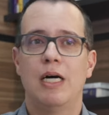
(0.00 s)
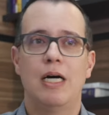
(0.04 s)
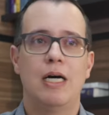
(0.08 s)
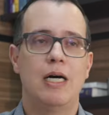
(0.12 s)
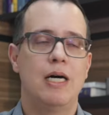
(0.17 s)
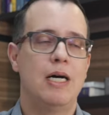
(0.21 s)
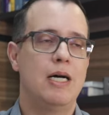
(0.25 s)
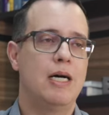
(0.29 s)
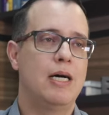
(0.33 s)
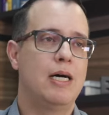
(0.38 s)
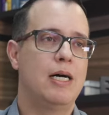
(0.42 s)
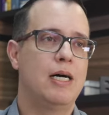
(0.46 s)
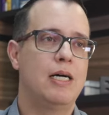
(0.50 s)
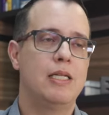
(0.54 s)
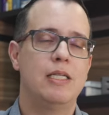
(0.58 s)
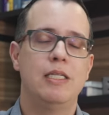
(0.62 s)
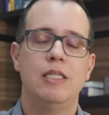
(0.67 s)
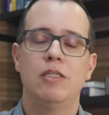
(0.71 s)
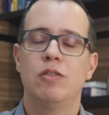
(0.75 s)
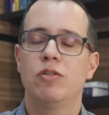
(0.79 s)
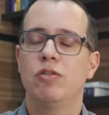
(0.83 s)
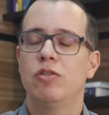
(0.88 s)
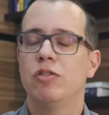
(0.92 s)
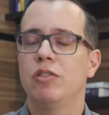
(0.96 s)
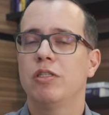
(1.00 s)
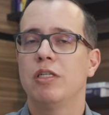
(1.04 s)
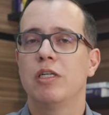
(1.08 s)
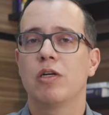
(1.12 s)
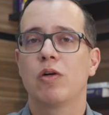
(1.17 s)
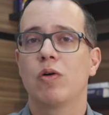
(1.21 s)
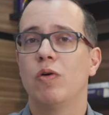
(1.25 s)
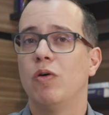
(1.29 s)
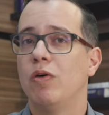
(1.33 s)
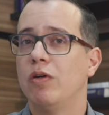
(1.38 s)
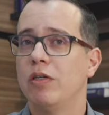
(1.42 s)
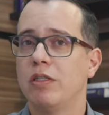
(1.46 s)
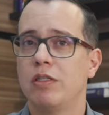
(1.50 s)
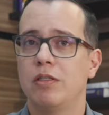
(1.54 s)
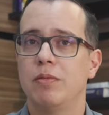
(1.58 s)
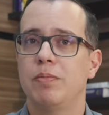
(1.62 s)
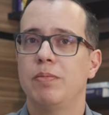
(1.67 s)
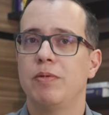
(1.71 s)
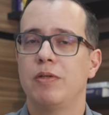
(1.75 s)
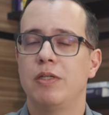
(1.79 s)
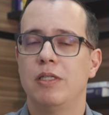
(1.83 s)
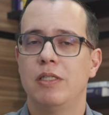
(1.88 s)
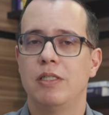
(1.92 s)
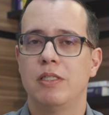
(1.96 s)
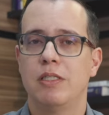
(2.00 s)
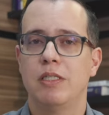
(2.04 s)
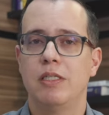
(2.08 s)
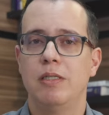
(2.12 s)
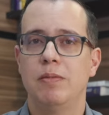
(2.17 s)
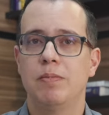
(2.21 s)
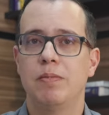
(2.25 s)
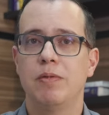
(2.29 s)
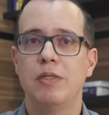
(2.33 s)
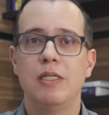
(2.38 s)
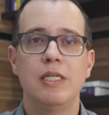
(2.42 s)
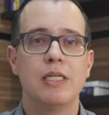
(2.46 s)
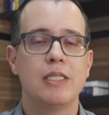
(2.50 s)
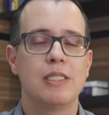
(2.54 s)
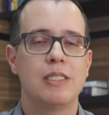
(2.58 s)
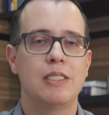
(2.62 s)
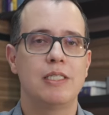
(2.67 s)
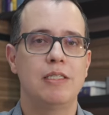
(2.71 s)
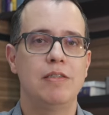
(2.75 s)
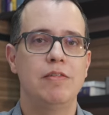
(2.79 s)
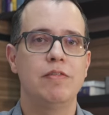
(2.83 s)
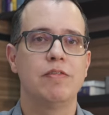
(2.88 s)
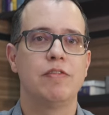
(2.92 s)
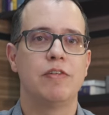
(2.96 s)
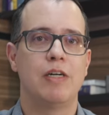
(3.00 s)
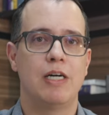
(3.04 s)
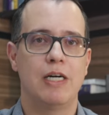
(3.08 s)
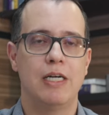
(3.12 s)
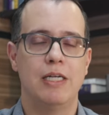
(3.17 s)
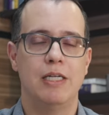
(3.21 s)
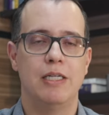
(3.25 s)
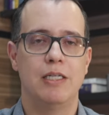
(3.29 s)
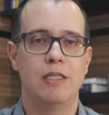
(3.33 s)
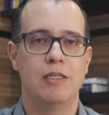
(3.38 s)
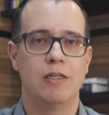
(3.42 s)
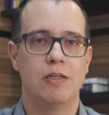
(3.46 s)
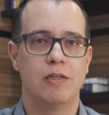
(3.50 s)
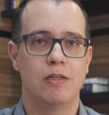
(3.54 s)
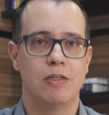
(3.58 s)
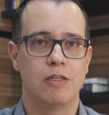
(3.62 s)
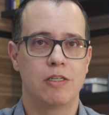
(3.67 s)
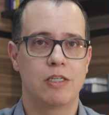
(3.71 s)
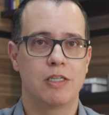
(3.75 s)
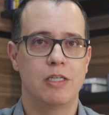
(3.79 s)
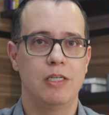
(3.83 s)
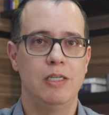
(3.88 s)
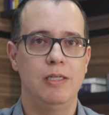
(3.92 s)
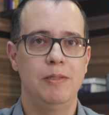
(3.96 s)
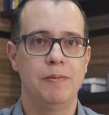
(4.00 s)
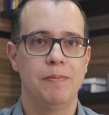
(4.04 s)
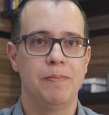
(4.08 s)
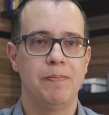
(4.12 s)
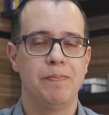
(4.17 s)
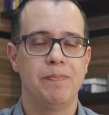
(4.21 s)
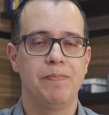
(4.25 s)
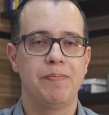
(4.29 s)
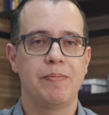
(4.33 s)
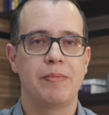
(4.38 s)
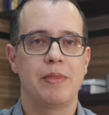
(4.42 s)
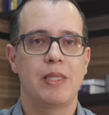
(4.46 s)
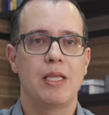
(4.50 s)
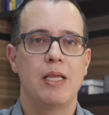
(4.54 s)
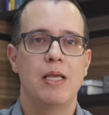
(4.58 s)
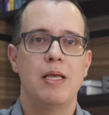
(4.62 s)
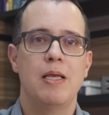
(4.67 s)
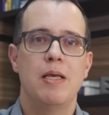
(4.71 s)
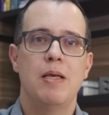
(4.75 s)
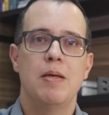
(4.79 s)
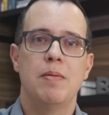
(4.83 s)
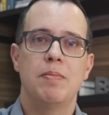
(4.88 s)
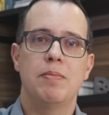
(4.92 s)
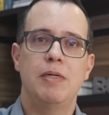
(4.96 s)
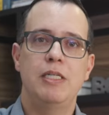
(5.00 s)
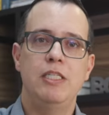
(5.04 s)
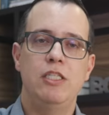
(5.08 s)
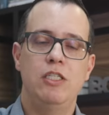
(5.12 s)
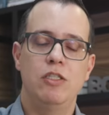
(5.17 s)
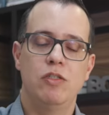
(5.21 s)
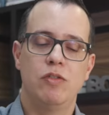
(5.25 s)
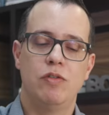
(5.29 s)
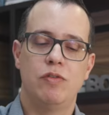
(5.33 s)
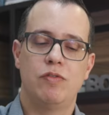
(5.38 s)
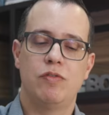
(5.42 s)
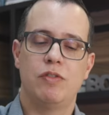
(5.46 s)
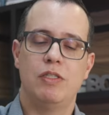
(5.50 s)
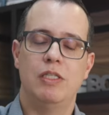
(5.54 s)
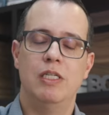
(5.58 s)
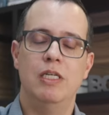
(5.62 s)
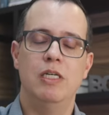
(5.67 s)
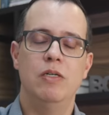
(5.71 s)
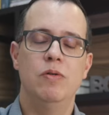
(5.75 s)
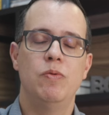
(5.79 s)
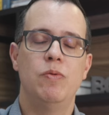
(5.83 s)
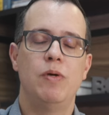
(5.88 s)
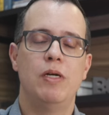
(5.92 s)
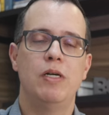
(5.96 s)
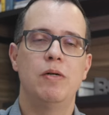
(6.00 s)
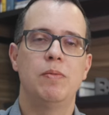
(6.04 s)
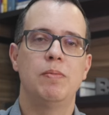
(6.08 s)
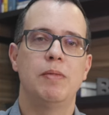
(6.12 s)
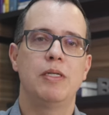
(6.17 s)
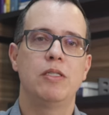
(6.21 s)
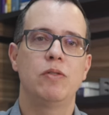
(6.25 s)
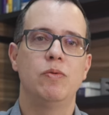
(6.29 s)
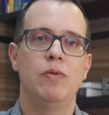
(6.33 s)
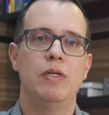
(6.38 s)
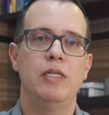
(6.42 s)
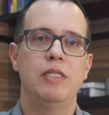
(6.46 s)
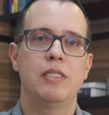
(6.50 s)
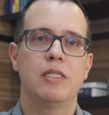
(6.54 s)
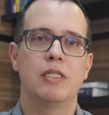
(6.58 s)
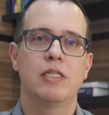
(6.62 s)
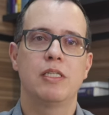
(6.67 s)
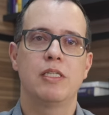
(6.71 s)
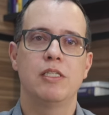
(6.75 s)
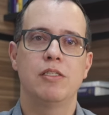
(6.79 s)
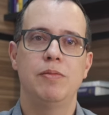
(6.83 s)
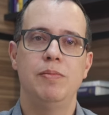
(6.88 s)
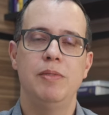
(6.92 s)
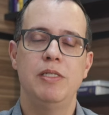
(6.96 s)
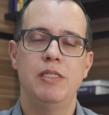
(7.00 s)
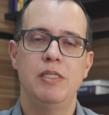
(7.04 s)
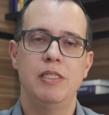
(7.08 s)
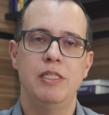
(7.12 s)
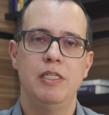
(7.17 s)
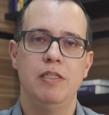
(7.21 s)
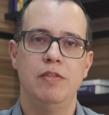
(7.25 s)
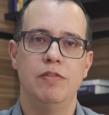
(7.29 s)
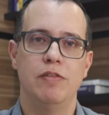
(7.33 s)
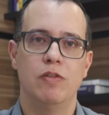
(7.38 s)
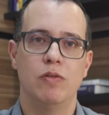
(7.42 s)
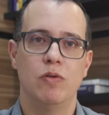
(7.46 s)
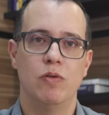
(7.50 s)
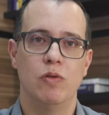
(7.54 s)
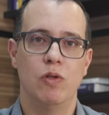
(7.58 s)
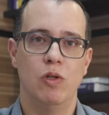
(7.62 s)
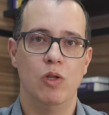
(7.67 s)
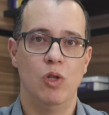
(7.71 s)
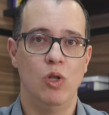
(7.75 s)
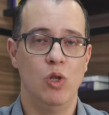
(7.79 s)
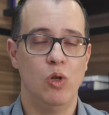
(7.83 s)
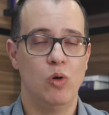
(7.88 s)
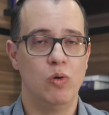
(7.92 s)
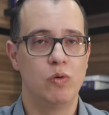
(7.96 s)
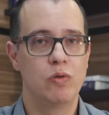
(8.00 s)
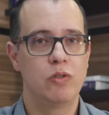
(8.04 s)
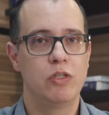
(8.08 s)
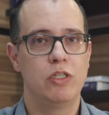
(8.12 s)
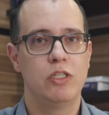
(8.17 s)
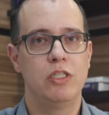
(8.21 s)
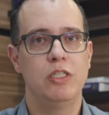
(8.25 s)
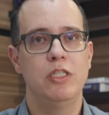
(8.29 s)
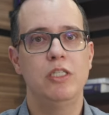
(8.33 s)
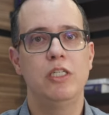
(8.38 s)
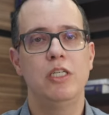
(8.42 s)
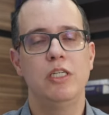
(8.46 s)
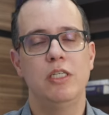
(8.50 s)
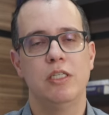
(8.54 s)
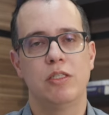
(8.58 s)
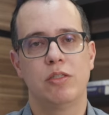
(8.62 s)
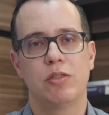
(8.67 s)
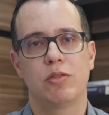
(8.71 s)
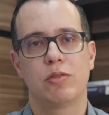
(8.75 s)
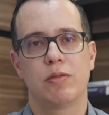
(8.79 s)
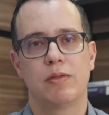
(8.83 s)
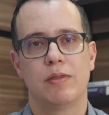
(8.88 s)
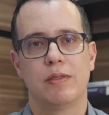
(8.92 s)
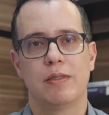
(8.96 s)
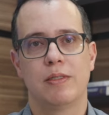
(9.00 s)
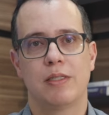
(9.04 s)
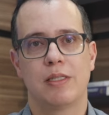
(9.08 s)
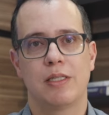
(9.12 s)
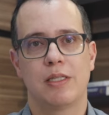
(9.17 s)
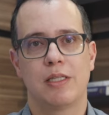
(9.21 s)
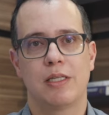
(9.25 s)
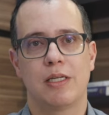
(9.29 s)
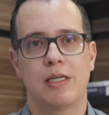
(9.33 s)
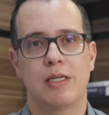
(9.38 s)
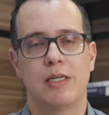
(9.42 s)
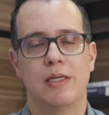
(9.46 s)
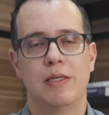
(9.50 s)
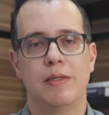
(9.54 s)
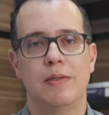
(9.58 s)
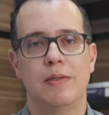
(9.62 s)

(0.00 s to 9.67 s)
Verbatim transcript: a neurocircose, por exemplo, e assim vai, ok? Mas, de novo, não é uma doença transmissível, longe disso. Tá?